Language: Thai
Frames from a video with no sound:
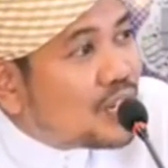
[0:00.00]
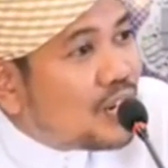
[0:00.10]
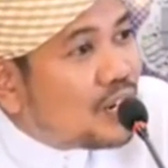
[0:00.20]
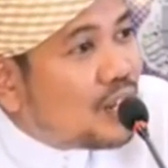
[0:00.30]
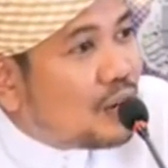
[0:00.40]
ศ็อล
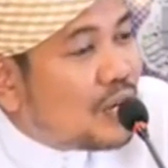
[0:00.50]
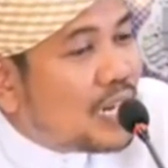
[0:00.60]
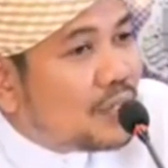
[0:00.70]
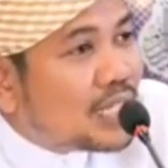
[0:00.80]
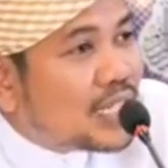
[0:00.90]
ลัลลอฮุอะ
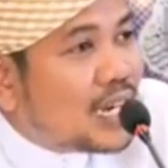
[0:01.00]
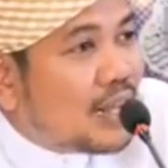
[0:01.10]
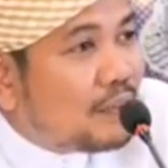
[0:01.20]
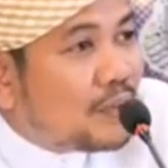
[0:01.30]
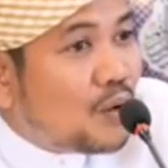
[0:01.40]
ลัยฮิวะซัล
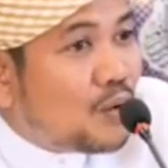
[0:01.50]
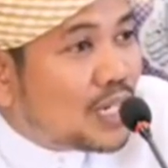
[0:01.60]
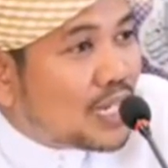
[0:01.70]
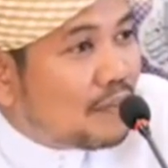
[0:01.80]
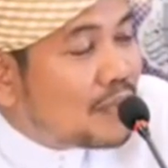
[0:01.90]
ลัมโดน
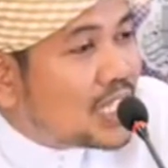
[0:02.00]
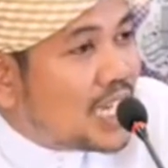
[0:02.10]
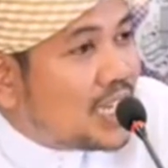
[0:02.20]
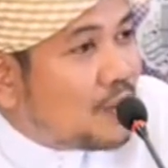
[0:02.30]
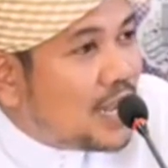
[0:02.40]
ทำไส
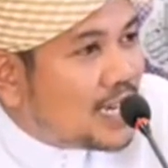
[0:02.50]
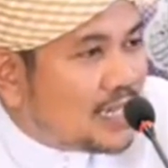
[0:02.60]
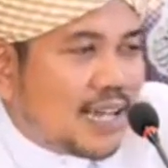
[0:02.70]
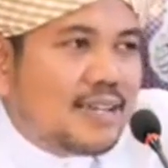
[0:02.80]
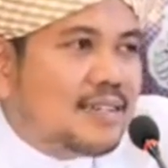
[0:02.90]
ยเวทใส่